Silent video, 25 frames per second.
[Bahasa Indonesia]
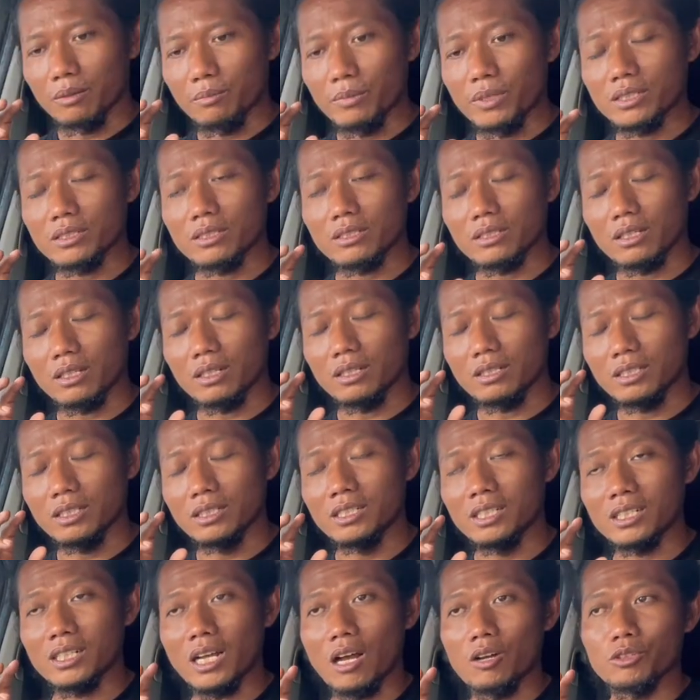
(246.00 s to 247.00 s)
mis, e,
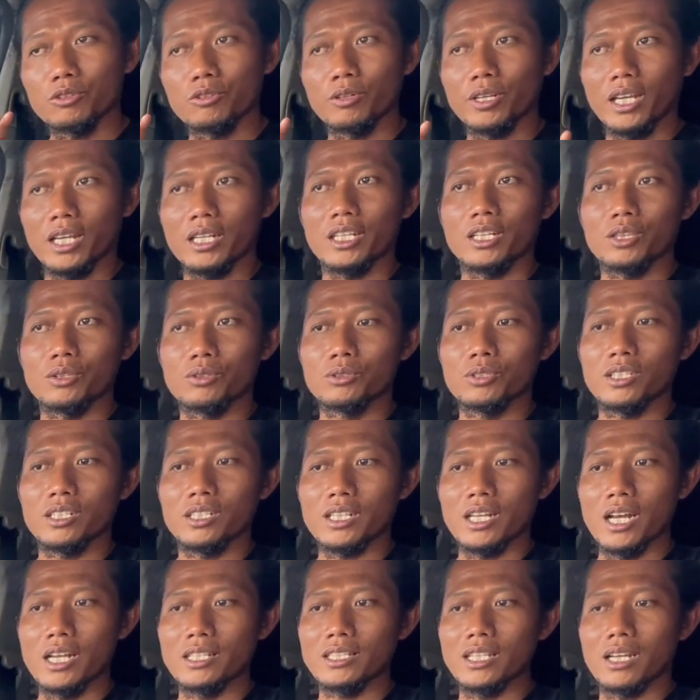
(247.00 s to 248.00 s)
Didika Autocare itu
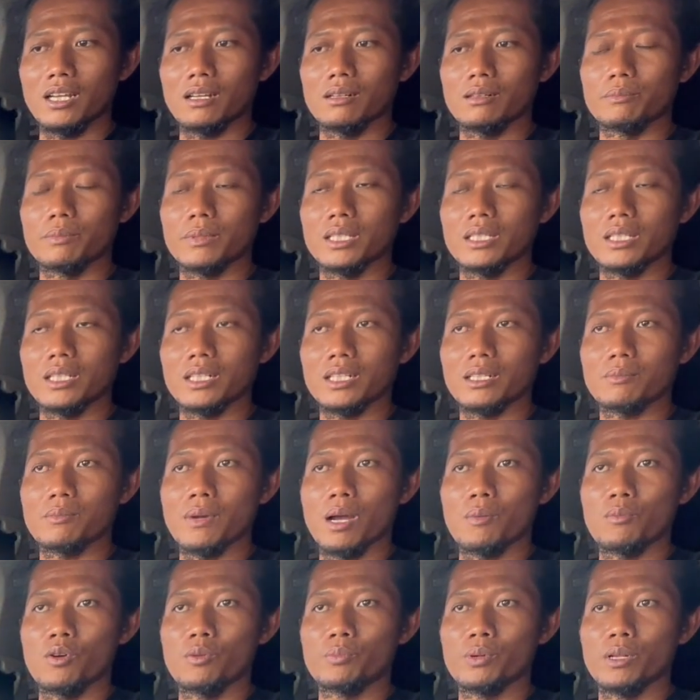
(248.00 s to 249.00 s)
tidak hanya
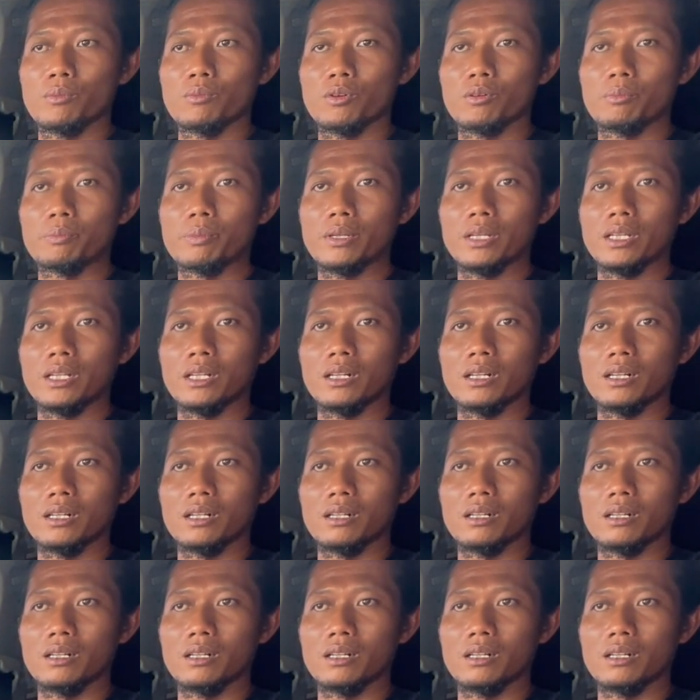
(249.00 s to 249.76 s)
menerima mobil-mobil